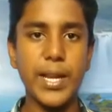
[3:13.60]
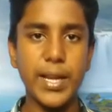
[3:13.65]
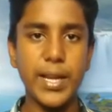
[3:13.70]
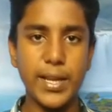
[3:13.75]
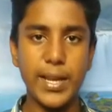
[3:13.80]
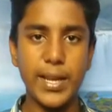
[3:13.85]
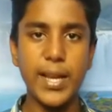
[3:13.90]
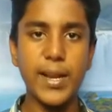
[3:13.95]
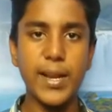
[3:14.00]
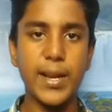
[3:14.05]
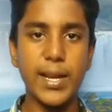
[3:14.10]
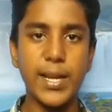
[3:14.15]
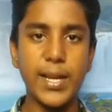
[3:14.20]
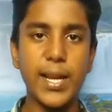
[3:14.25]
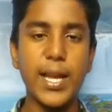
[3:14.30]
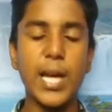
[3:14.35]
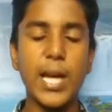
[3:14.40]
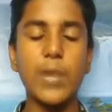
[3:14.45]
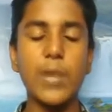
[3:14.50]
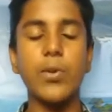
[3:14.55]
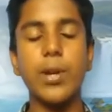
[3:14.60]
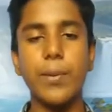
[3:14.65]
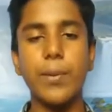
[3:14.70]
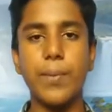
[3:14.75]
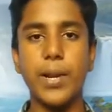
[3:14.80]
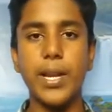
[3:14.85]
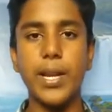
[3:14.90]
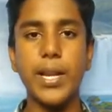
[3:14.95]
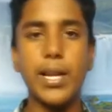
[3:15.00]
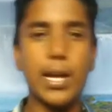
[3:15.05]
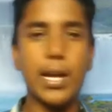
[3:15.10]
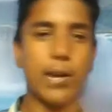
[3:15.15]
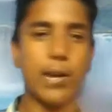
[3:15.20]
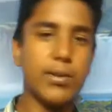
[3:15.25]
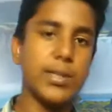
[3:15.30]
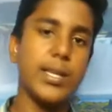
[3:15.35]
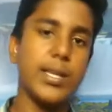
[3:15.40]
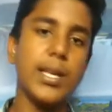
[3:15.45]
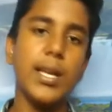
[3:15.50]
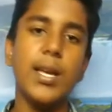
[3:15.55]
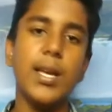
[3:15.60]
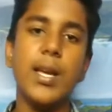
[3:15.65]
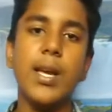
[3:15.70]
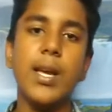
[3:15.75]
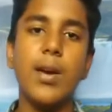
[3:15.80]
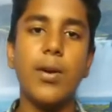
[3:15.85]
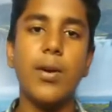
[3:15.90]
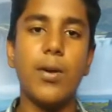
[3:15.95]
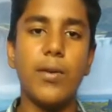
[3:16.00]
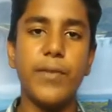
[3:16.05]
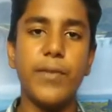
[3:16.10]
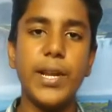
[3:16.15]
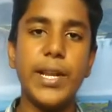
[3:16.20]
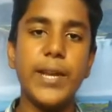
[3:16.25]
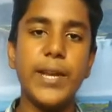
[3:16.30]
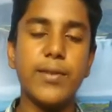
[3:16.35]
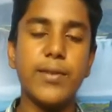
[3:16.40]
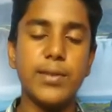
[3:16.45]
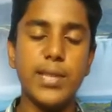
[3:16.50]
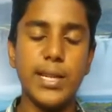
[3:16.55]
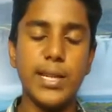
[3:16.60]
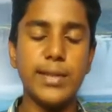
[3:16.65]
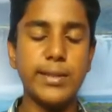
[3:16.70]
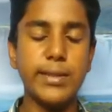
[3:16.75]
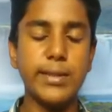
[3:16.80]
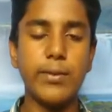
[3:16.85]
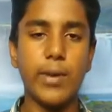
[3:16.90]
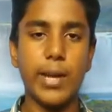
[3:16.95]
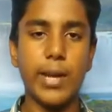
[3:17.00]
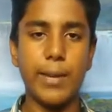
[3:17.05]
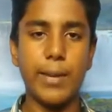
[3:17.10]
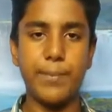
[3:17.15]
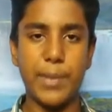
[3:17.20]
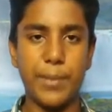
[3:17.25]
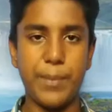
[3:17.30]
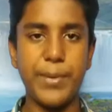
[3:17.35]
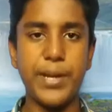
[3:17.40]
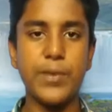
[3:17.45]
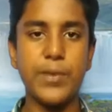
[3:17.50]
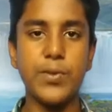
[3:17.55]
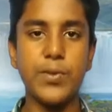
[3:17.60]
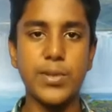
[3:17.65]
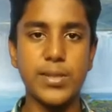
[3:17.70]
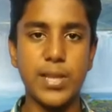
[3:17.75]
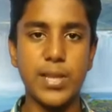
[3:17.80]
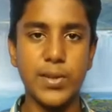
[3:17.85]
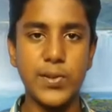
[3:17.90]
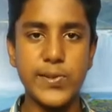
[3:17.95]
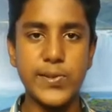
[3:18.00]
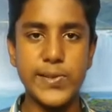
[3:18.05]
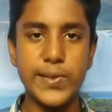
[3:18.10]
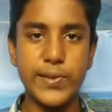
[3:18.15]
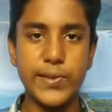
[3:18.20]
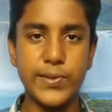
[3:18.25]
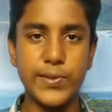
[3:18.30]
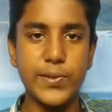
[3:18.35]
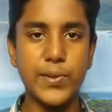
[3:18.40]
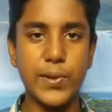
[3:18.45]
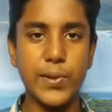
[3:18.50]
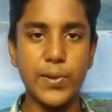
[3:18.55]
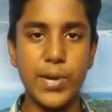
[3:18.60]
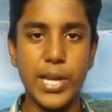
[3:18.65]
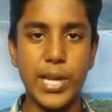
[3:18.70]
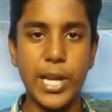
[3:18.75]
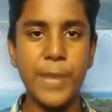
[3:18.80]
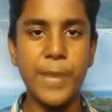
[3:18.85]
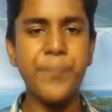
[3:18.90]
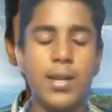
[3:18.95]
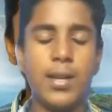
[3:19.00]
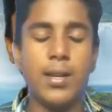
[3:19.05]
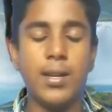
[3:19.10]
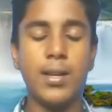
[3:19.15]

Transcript: பண்ணி என் கையால அறுவடை பண்ணி நான் வந்து வீட்டுக்கு வந்து எடுத்துட்டு வரேன் அப்படின்னு ஒரு சந்தோஷத்தை வந்து வருவாரு